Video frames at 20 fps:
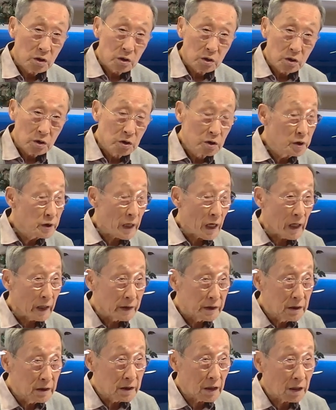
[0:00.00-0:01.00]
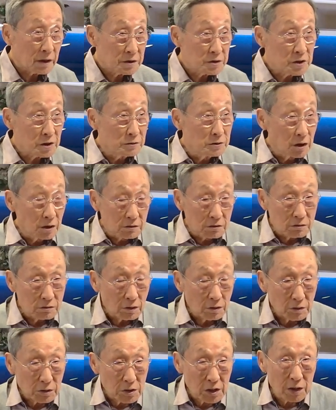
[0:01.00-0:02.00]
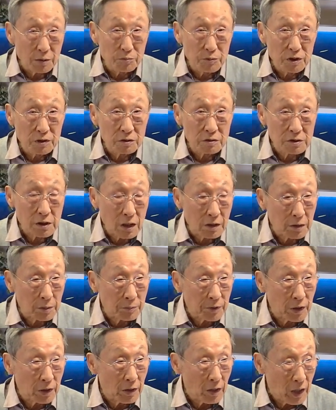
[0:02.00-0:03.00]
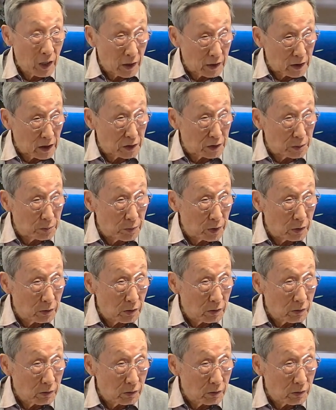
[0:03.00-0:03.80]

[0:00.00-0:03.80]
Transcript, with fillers: 이런 게 아니라 저는 어떻게 믿는 사람이야 하나님을